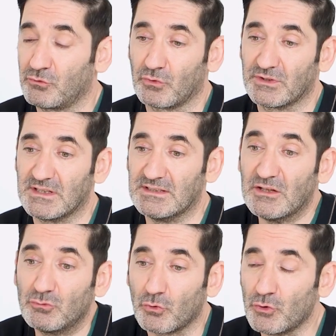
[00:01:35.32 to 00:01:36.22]
sur des
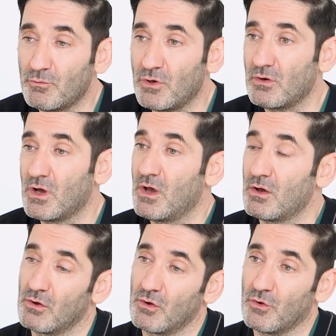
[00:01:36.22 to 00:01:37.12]
détournements
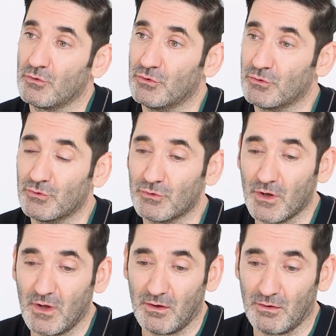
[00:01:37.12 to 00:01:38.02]
de,
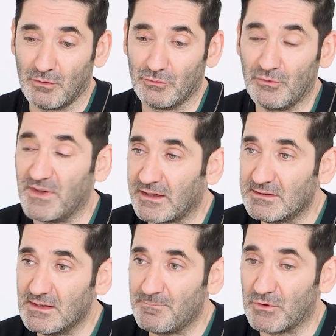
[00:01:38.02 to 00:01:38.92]
de, de
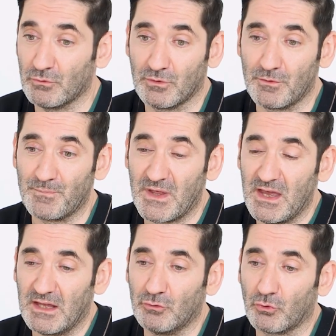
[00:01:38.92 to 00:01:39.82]
vérité.
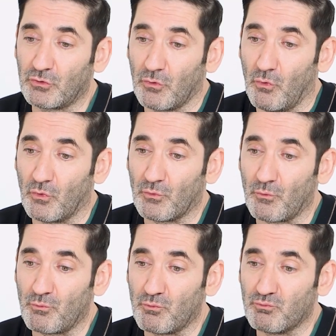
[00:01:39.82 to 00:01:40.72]
donc
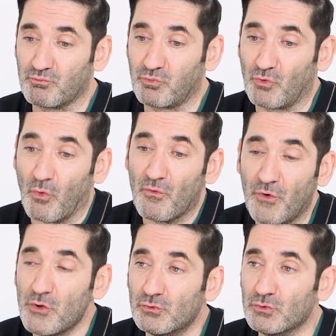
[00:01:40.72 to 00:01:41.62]
on qu'on le
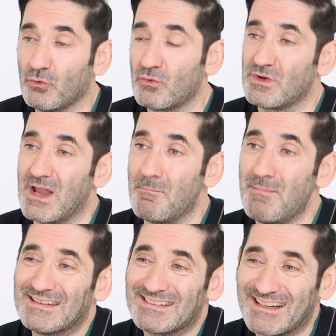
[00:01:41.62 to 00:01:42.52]
veuille ou non, la
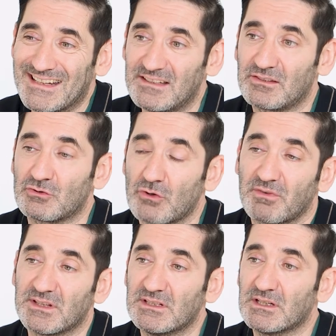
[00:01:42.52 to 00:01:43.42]
matrice, j'ai
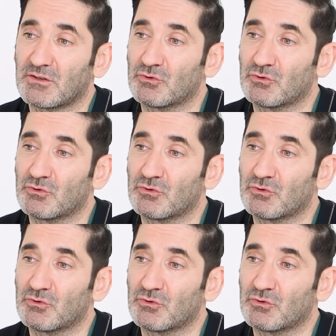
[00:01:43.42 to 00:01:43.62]
envie de dire,